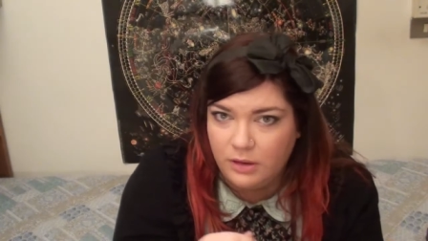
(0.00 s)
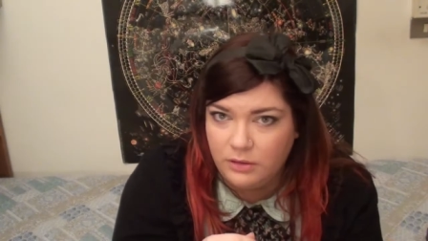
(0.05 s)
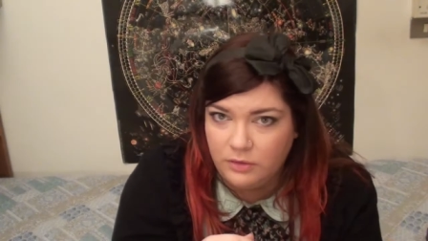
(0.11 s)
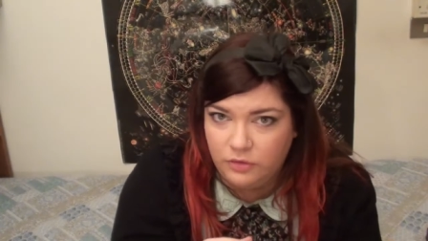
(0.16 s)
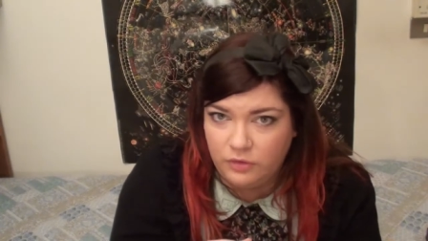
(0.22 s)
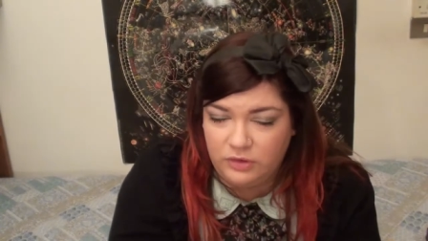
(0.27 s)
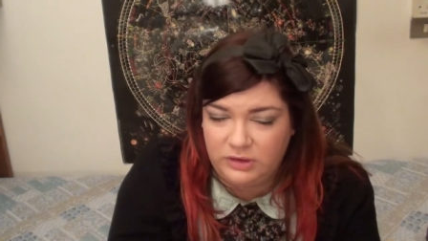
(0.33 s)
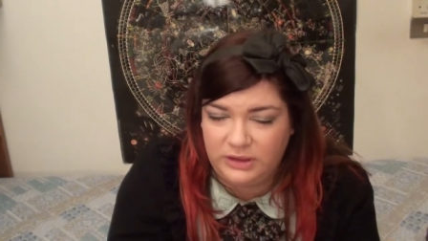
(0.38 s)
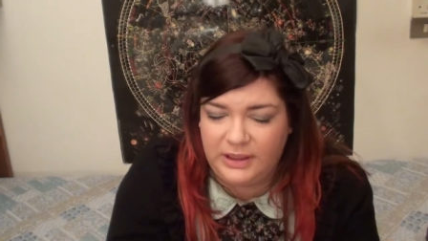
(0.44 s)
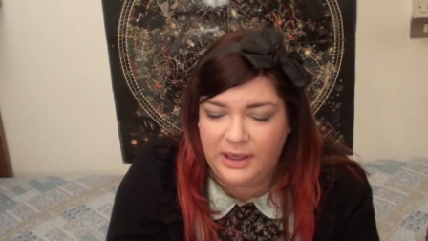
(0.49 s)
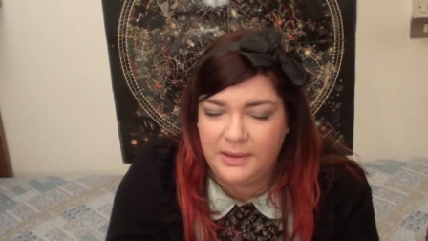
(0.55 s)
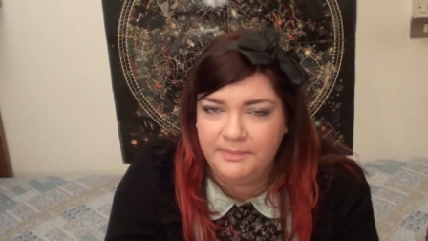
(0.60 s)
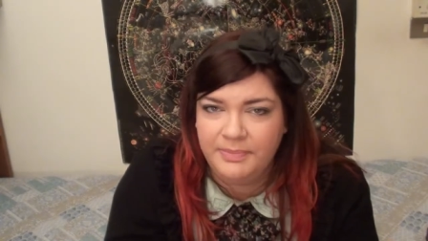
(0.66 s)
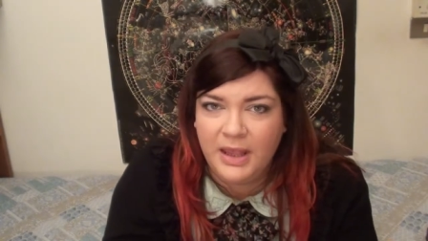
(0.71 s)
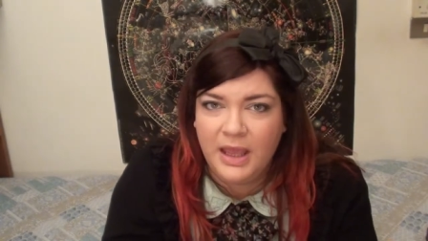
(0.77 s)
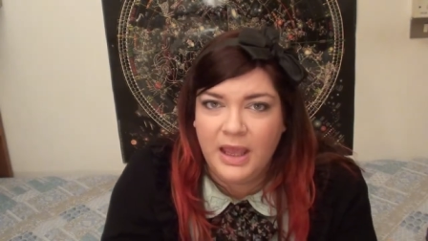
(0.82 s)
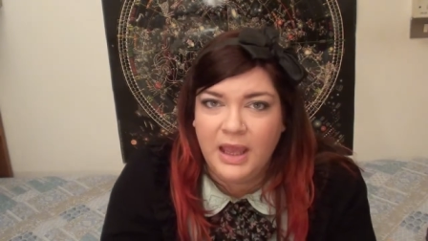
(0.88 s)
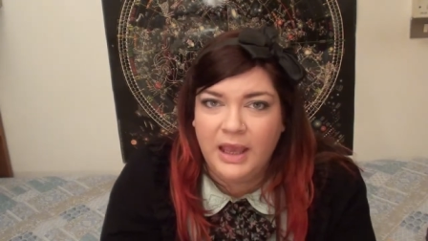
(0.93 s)
sottile
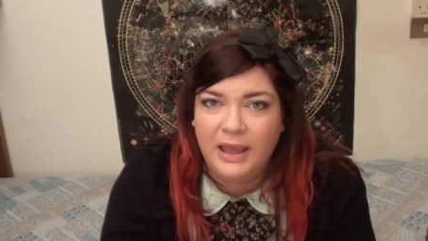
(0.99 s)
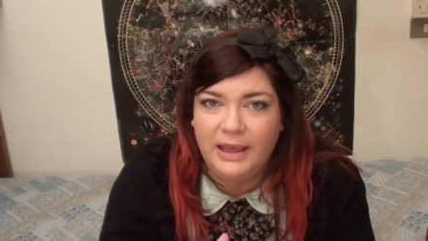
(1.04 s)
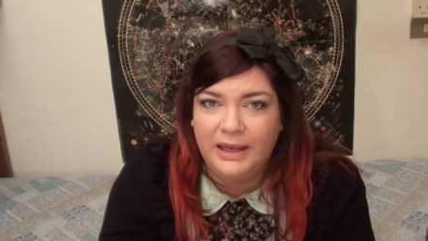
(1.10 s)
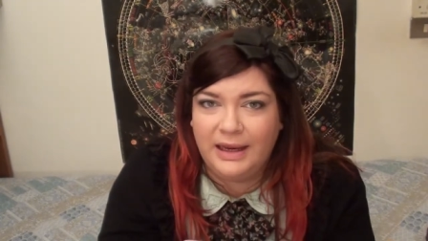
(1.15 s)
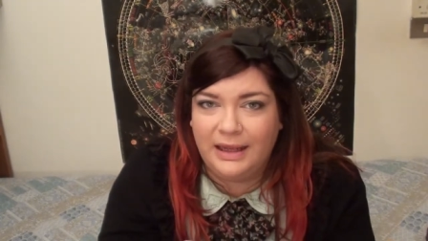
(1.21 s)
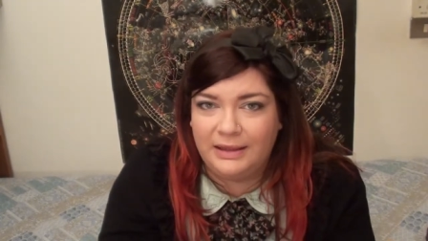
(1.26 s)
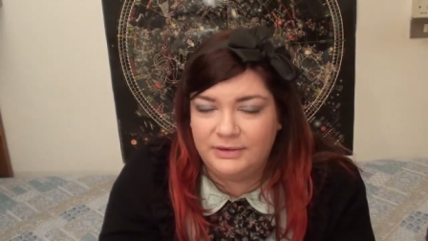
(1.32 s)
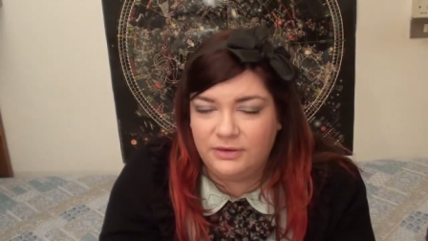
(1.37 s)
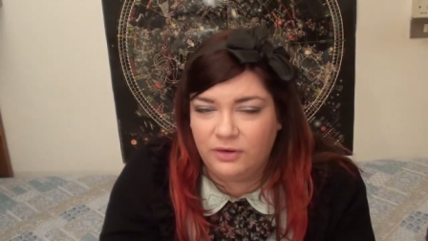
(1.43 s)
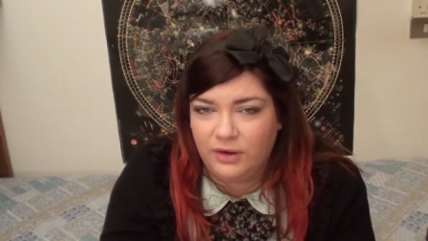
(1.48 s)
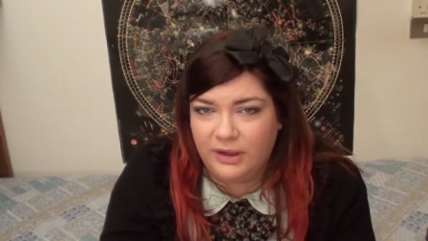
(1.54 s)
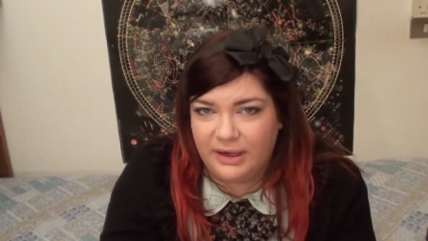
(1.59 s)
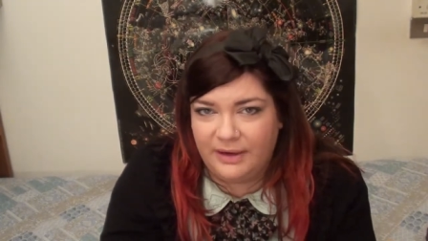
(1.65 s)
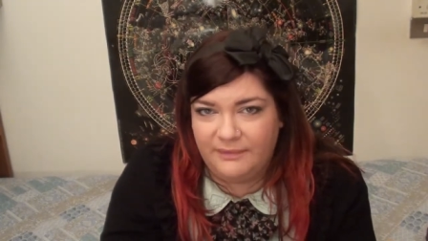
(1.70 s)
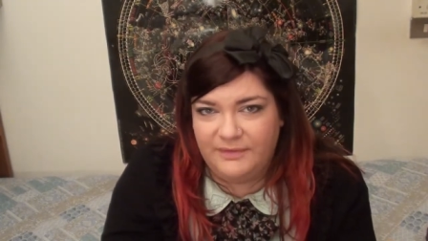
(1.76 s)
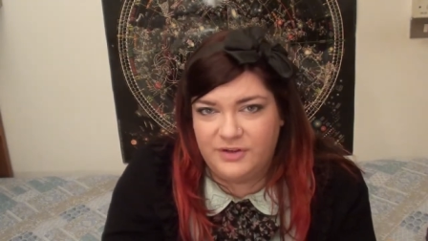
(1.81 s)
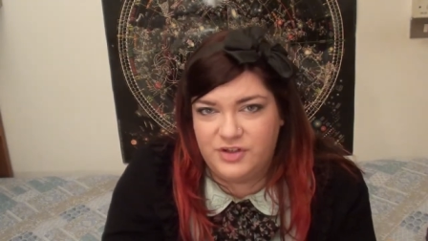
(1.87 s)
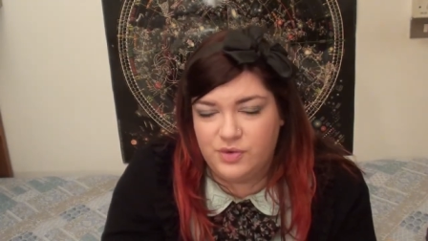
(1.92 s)
e l'altro che
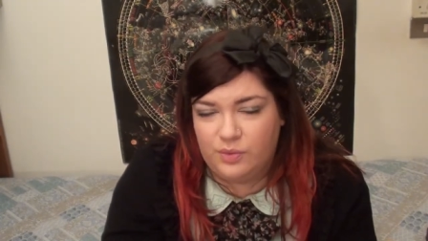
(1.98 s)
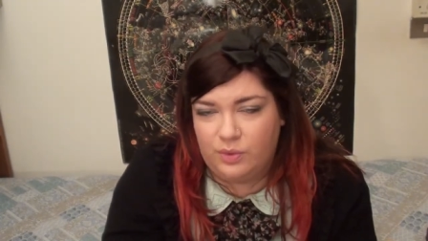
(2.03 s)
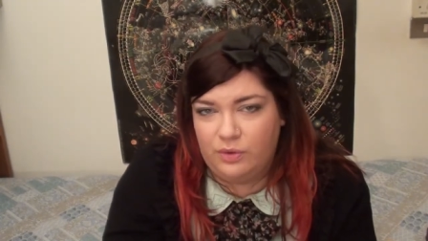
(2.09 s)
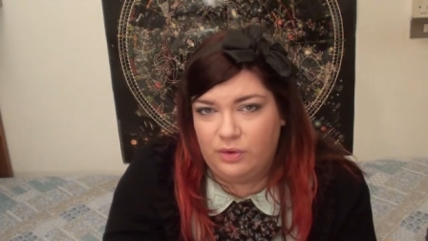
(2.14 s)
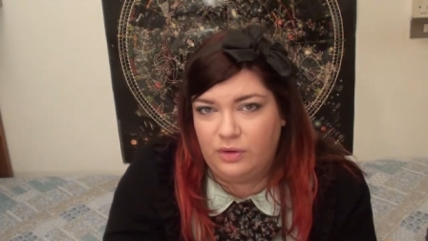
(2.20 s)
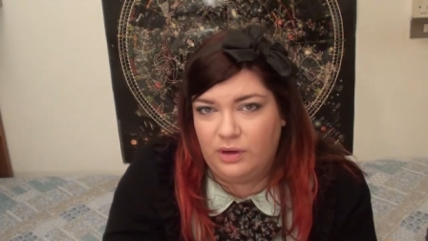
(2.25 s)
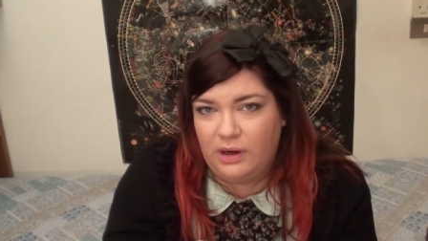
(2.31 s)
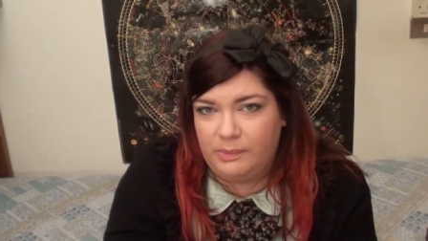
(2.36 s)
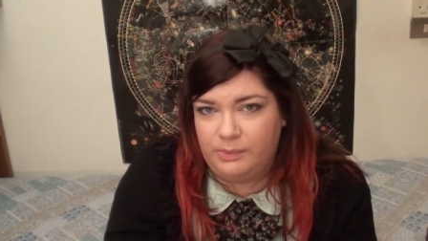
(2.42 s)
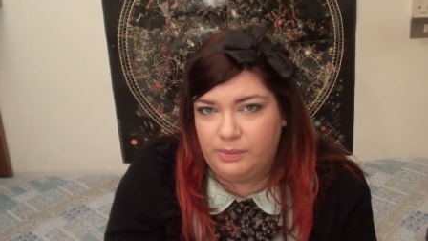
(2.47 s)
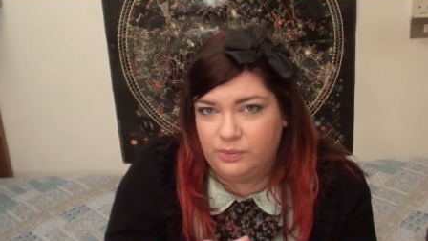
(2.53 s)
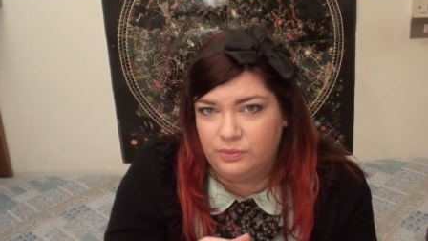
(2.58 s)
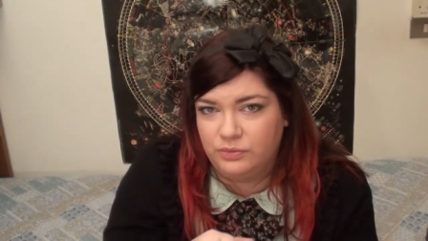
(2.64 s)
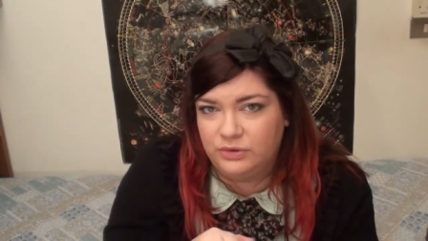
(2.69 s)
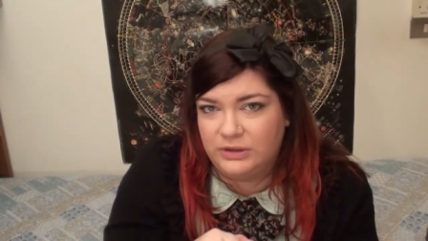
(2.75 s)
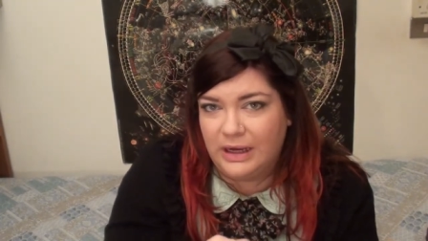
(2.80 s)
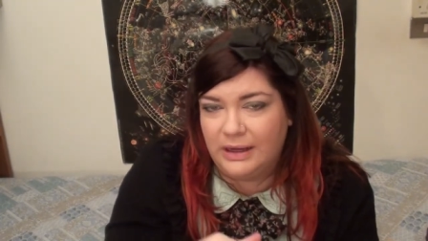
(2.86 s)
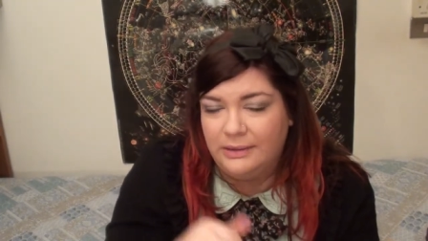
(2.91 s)
era invece quello con la
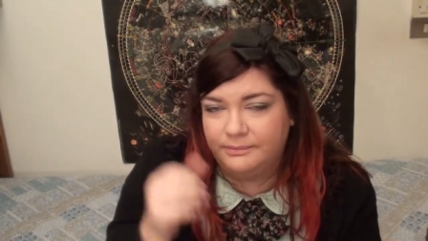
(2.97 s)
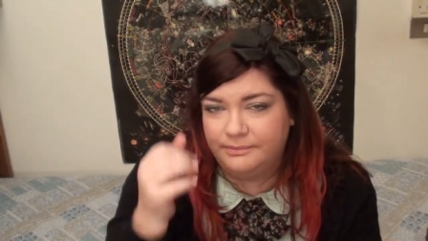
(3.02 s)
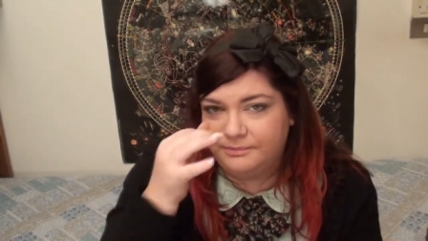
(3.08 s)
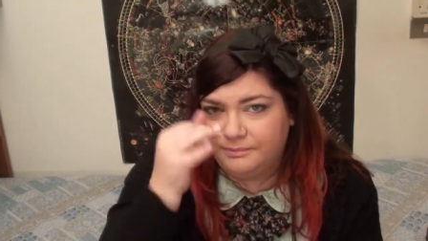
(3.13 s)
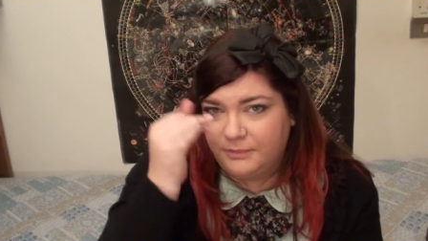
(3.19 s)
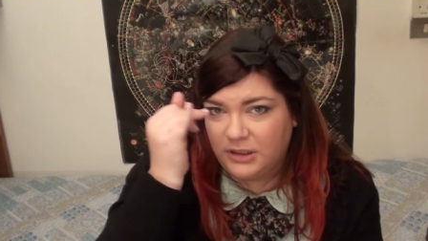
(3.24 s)
punta